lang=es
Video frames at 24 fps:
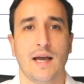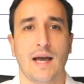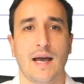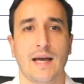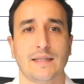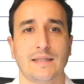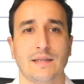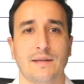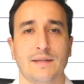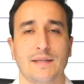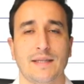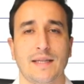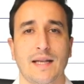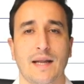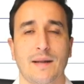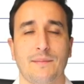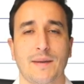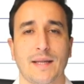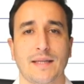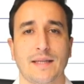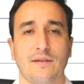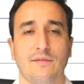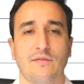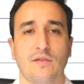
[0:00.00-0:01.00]
a través de la
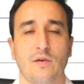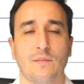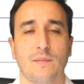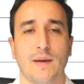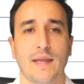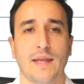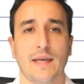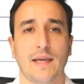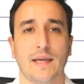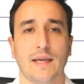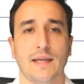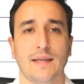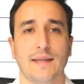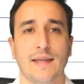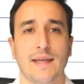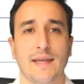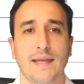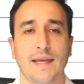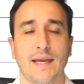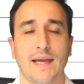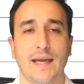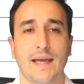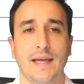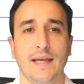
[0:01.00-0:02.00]
plataforma de, de,
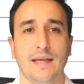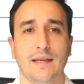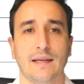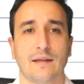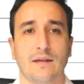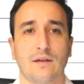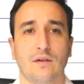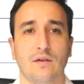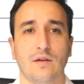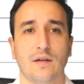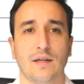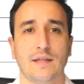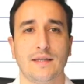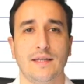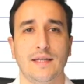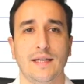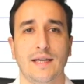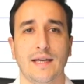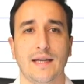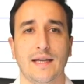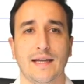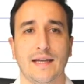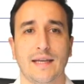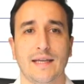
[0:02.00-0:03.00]
IG con el
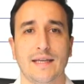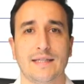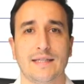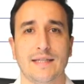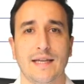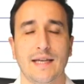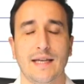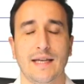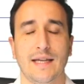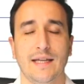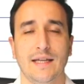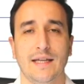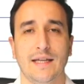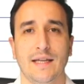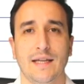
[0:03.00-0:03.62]
ticker XL.